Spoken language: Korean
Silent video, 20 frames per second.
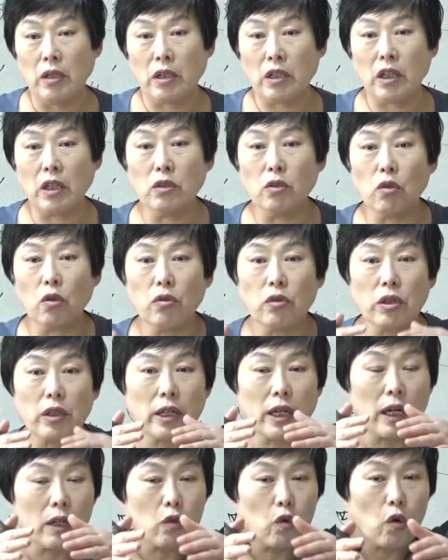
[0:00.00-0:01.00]
큰
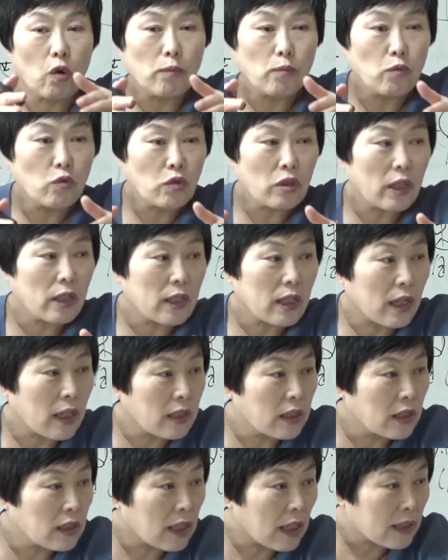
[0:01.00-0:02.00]
돈들이 갖고
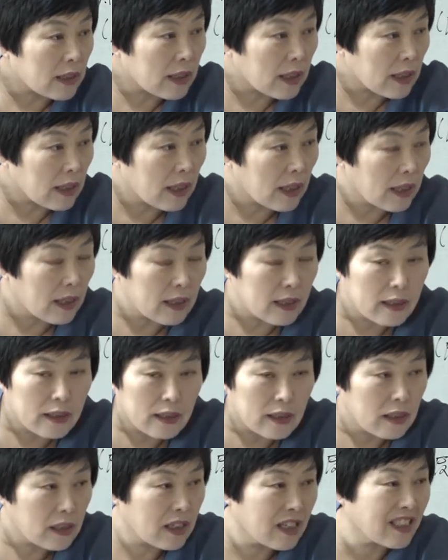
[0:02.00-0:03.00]
문서에다가 이어놨다가
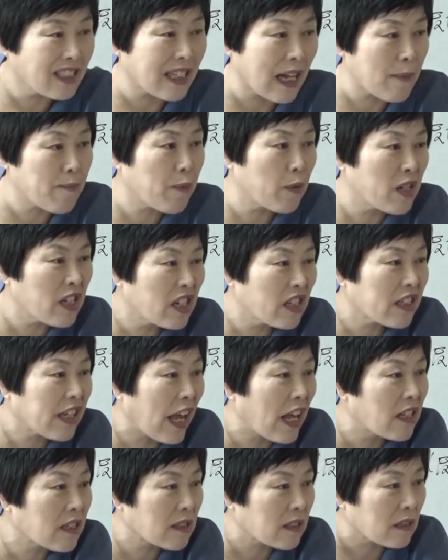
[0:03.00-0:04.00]
그거 잘 풀리는
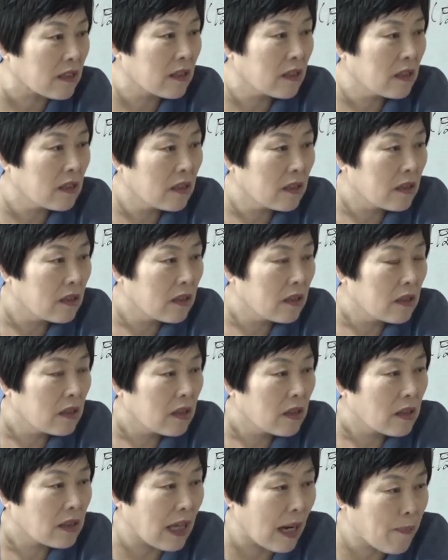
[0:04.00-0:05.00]
케이스.
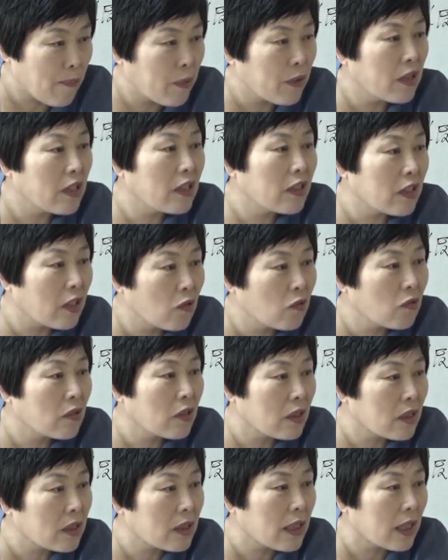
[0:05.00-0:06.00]
잘 풀리는
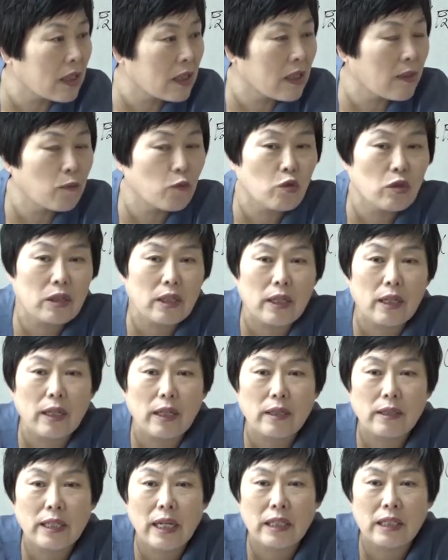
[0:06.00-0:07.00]
경우는 그렇게 하는. 그럼
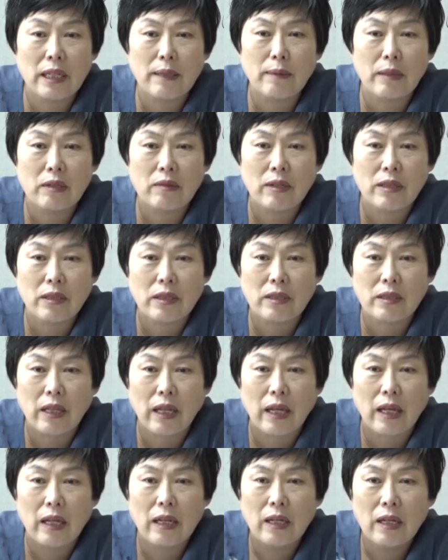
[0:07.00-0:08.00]
우리가 상담하러 왔을
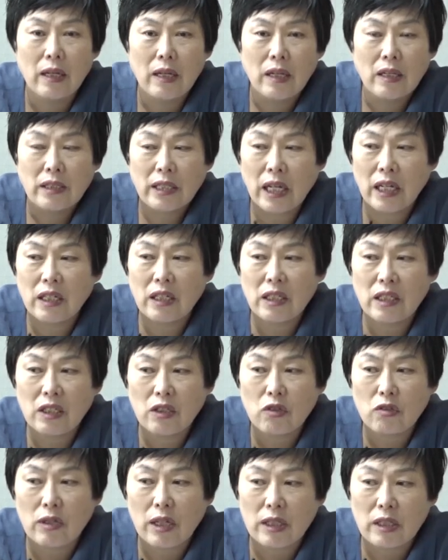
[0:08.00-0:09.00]
때
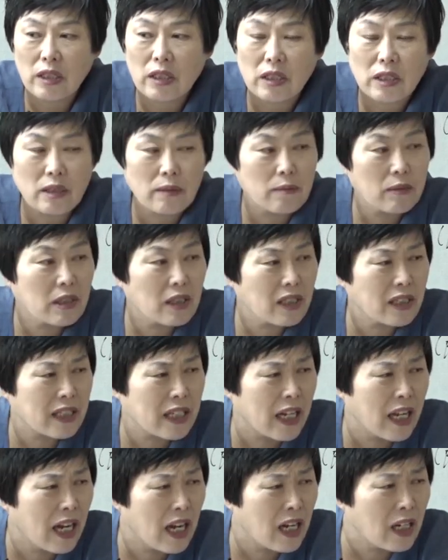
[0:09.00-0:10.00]
제극인으로 갈 것 같으면 그걸
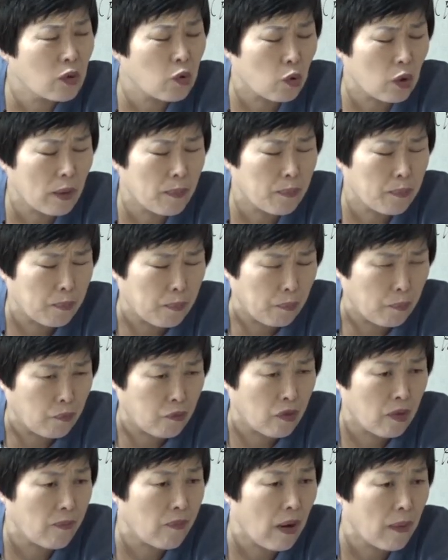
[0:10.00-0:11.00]
제일 좋게
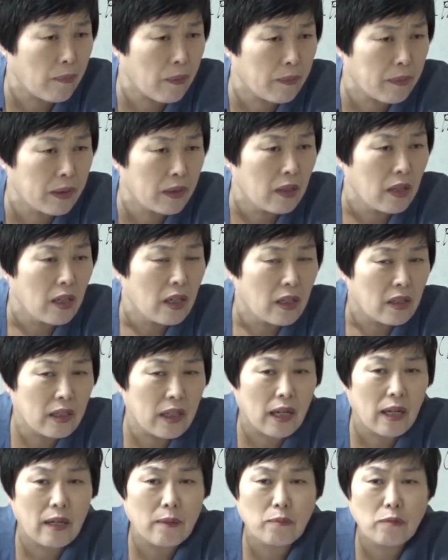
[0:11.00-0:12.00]
푸는 방법은
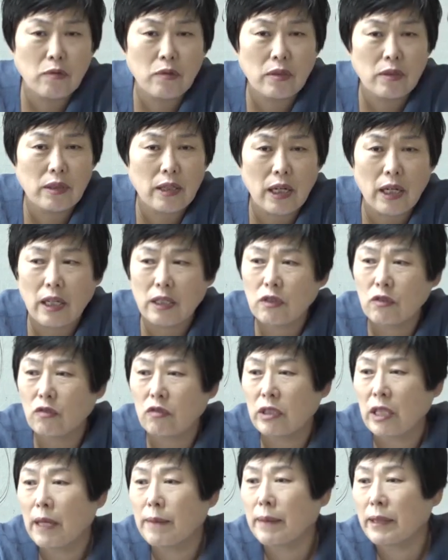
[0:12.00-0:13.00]
야 물건
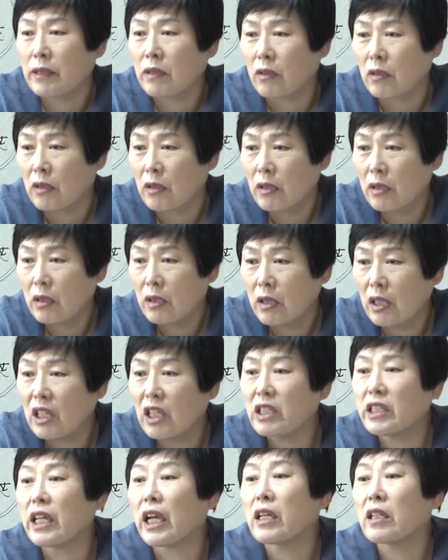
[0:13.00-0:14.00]
사가지고 세 받아.
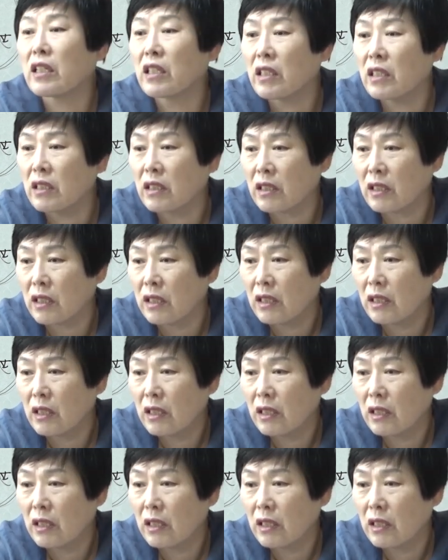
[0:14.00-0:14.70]
이게 제극인이야.